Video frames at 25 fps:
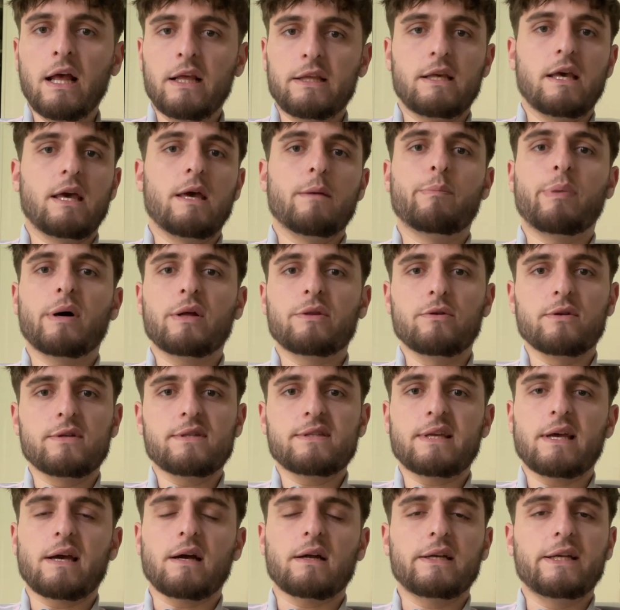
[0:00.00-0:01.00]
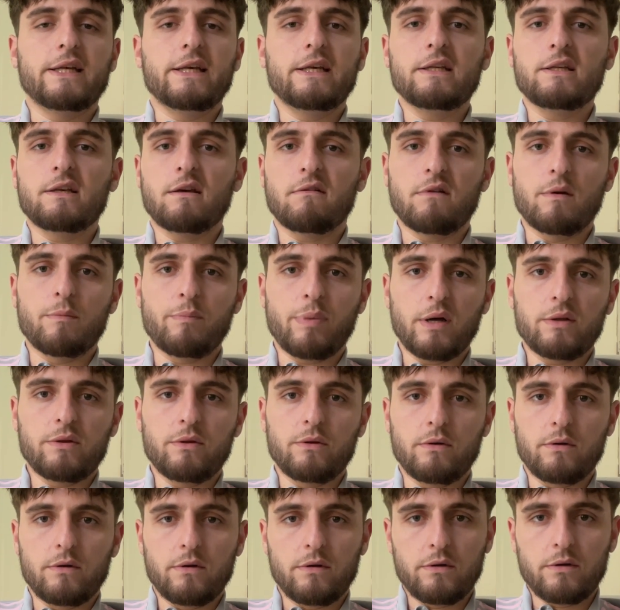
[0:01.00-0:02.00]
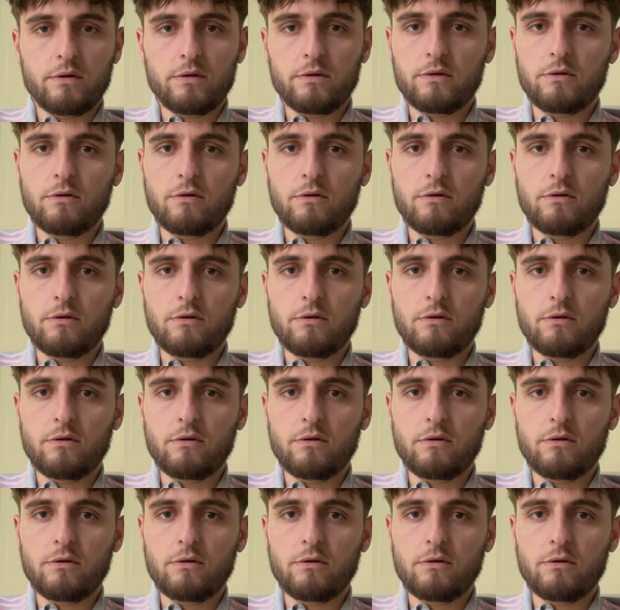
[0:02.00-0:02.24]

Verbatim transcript: il n'y avait pas de Sterling, il n'y avait pas de,